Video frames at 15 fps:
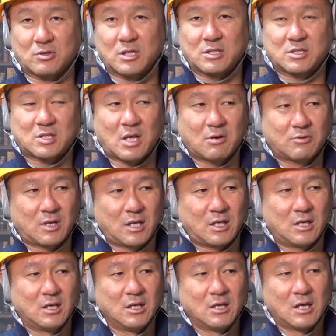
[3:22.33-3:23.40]
だって下請け
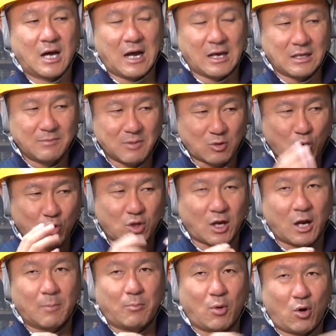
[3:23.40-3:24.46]
に、あ、今取ったか
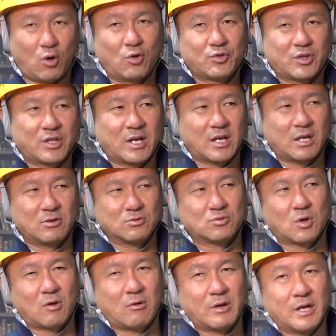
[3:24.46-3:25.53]
らボーンって投げると
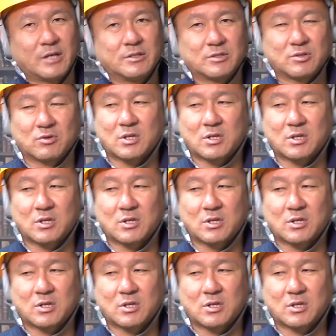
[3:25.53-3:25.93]
かはないんですよ。